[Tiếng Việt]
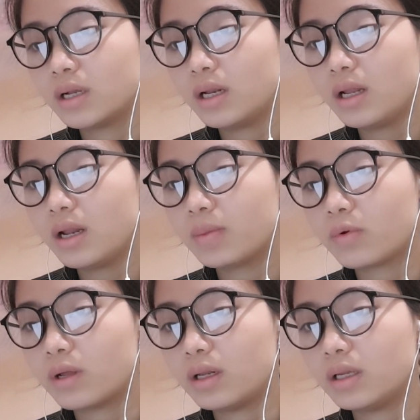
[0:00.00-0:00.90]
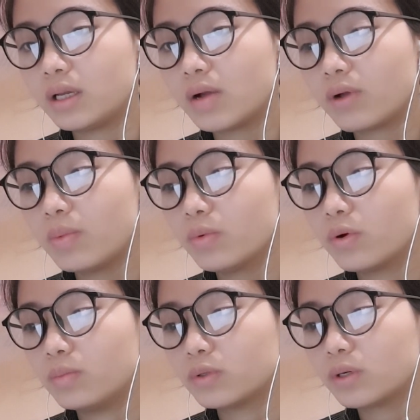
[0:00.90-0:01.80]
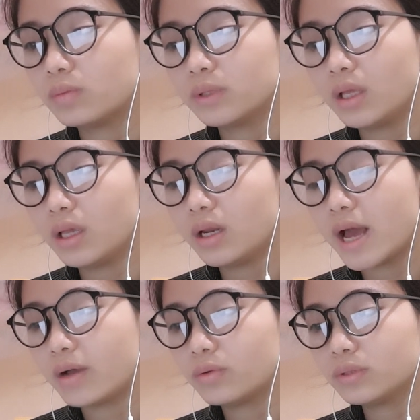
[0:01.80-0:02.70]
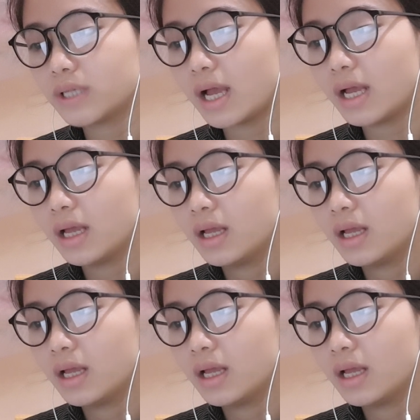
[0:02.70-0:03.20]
nên làm quản lý cao cấp của một công ty đa quốc gia